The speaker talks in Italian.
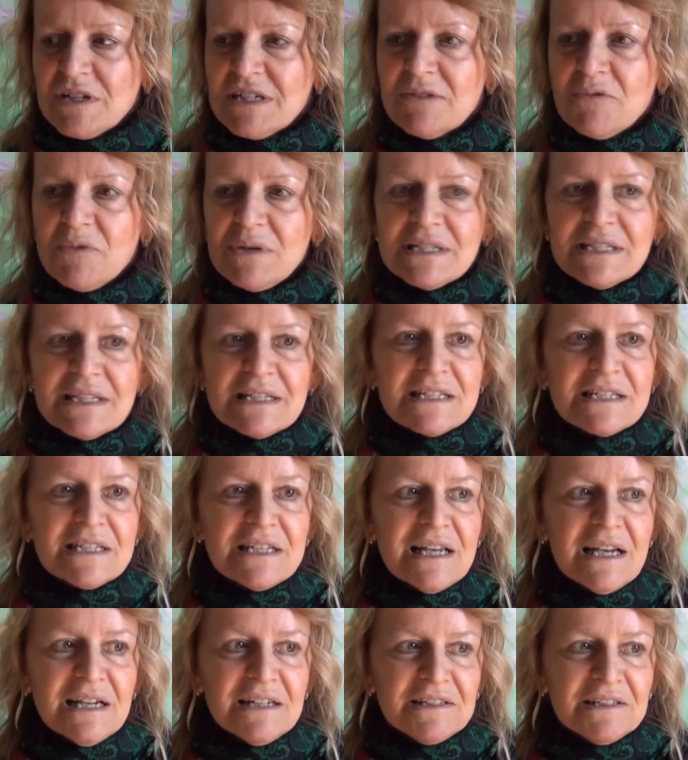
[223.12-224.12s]
che questa
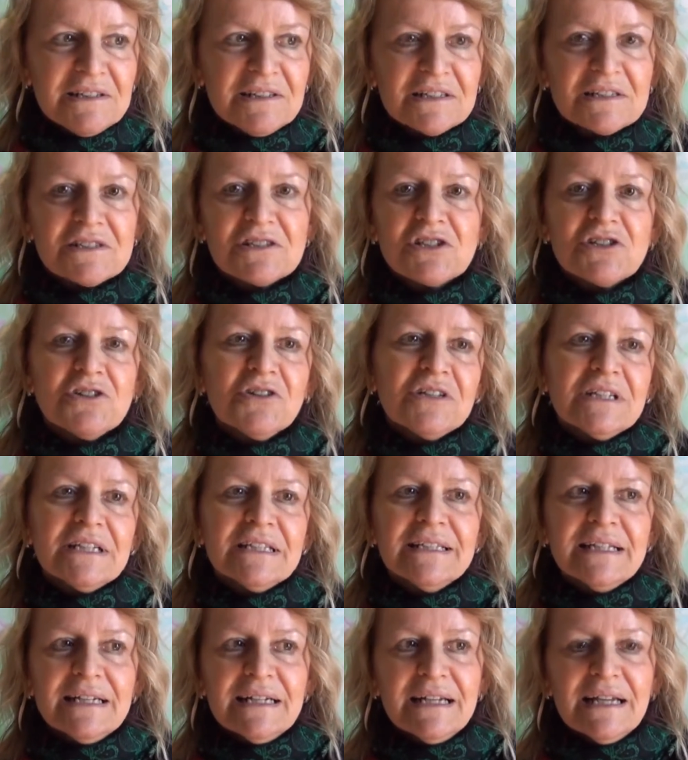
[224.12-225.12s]
sia
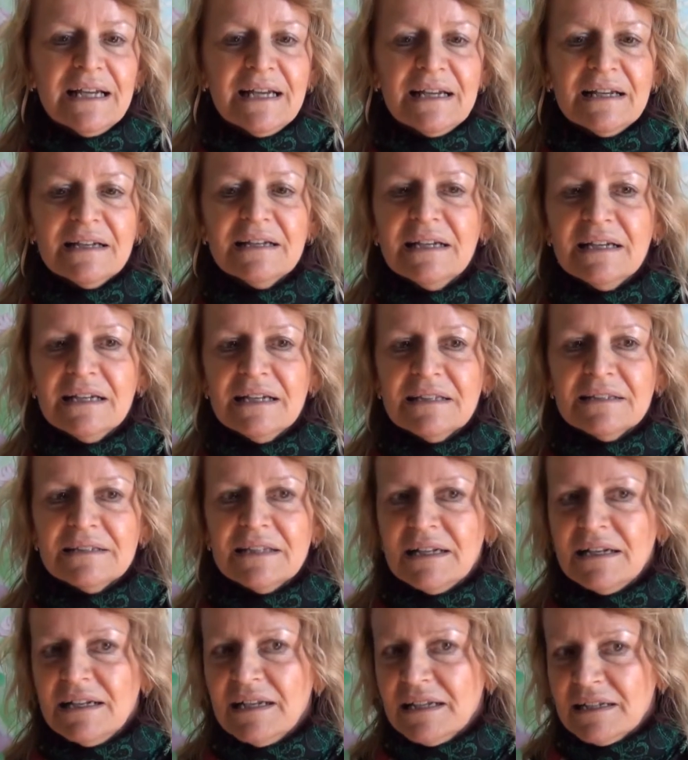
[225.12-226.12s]
l'intenzione della,
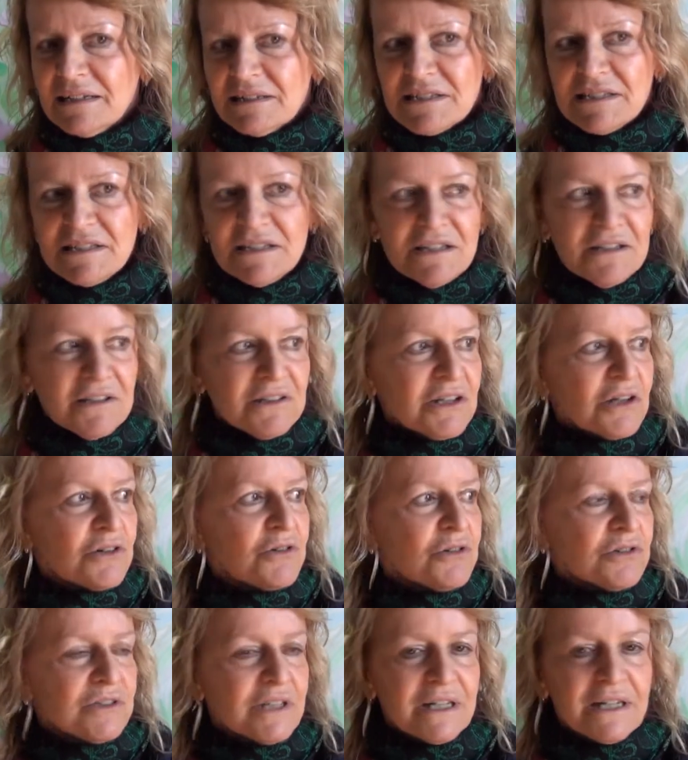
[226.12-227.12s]
del
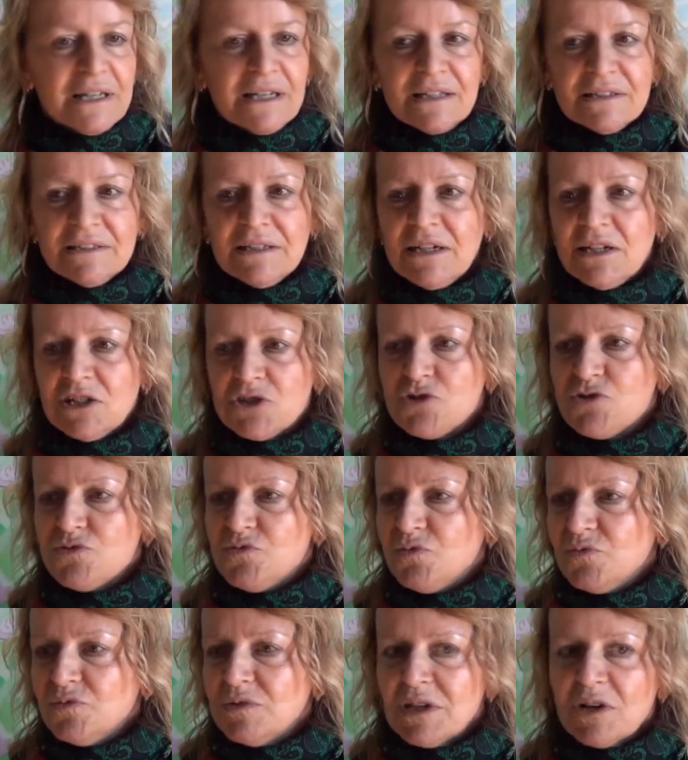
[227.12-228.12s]
sindaco, della, della,
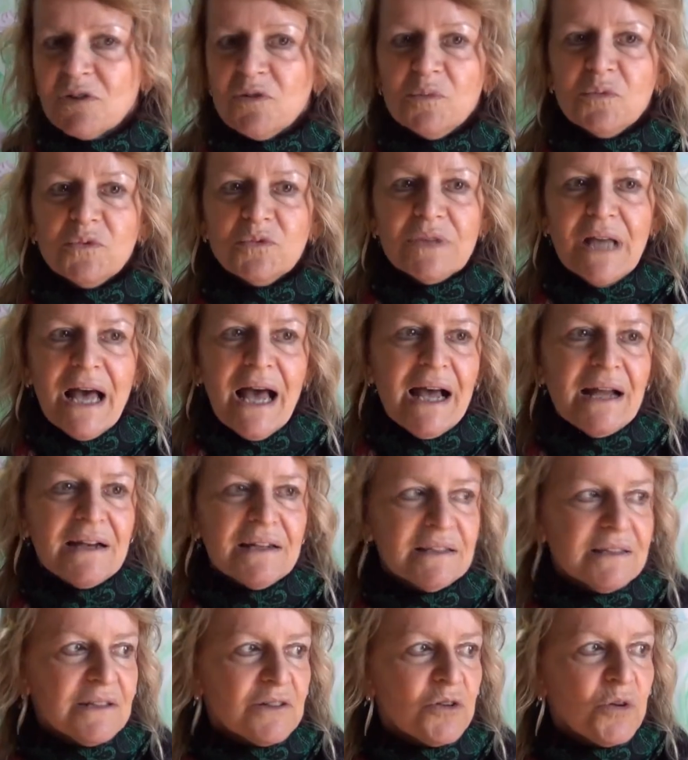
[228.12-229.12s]
giunta
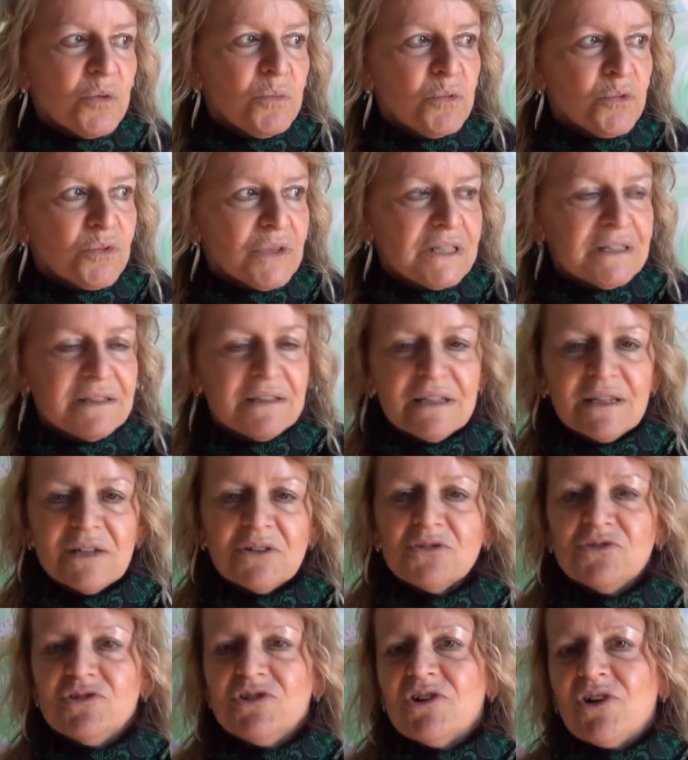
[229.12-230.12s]
comunale, del comune
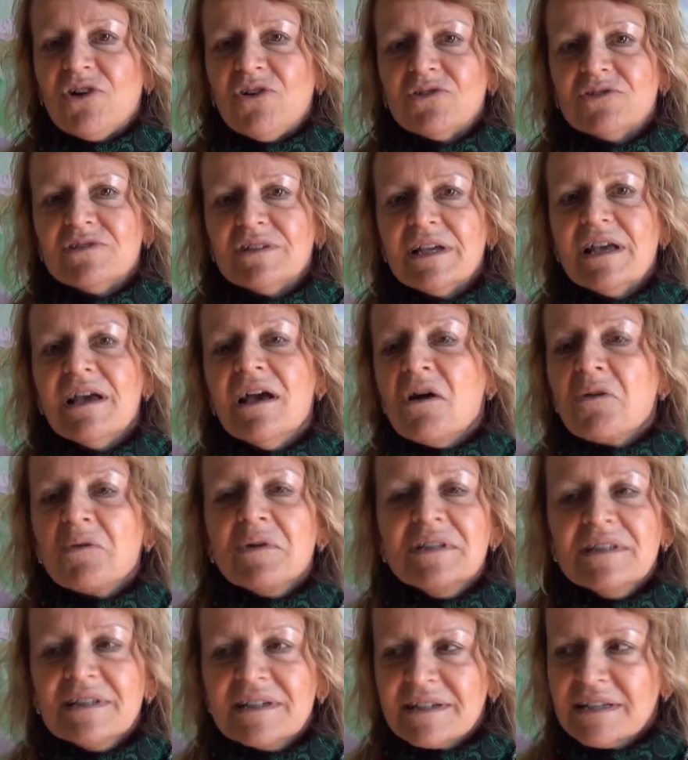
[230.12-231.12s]
intero di Roddi.
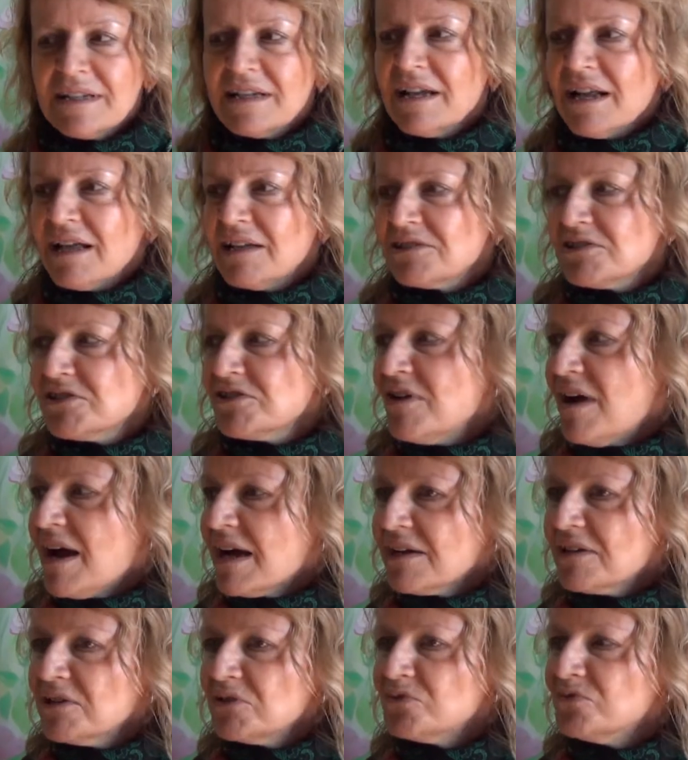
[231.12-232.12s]
Quindi ringrazio
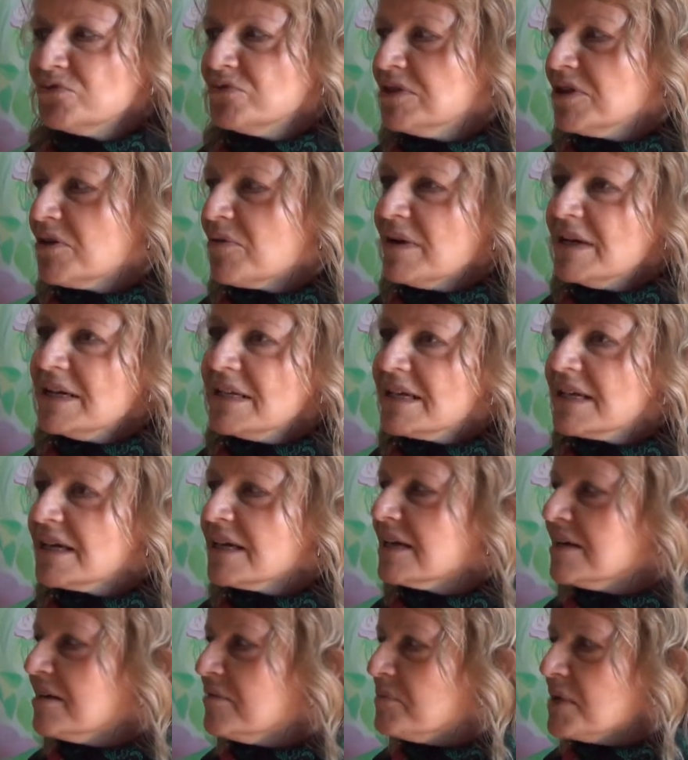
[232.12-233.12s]
anche tutti quelli
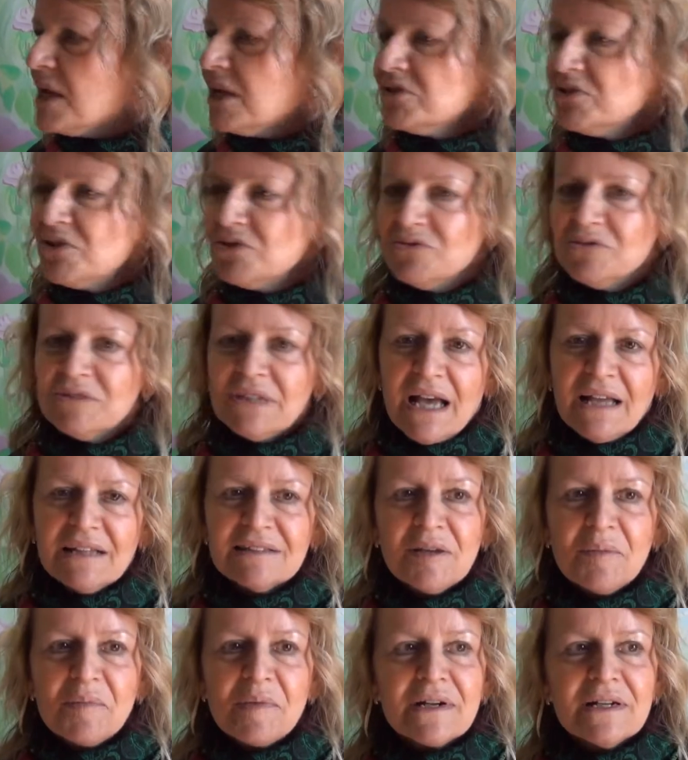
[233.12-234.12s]
che mi hanno
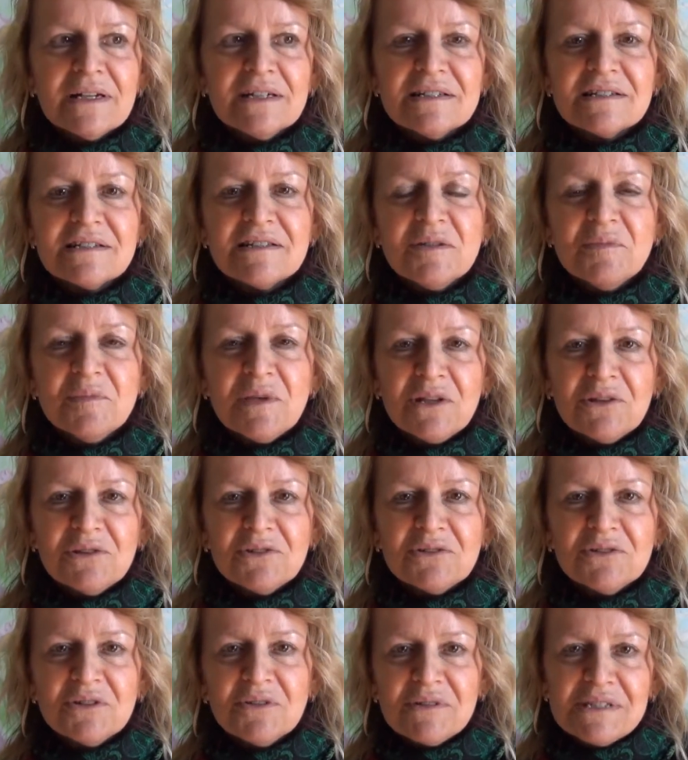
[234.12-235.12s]
aiutata per
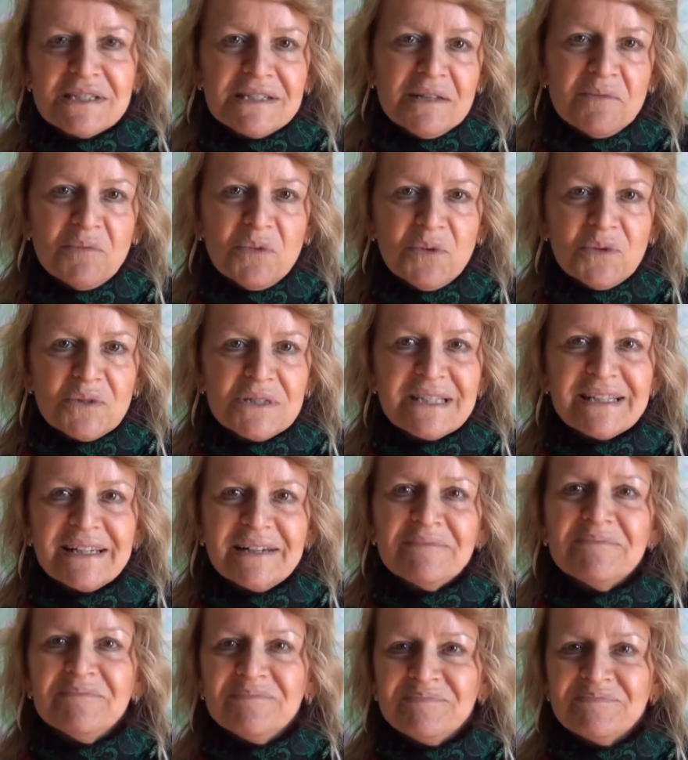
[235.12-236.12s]
l'allestimento di questa mostra.